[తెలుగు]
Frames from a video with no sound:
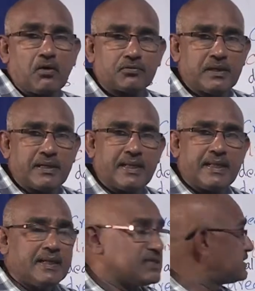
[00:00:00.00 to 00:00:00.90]
ఎలా అవుతుందండి
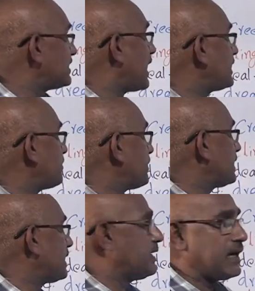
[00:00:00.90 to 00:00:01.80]

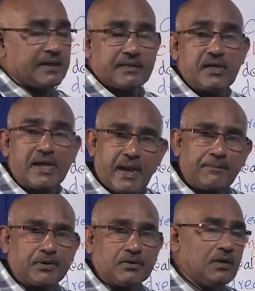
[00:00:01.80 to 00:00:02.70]
సిఆర్ఈపిటి e అంటే
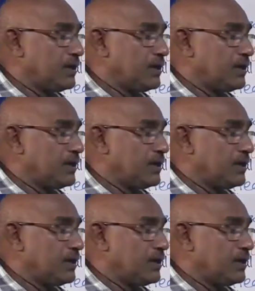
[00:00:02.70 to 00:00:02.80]
క్రెప్ట్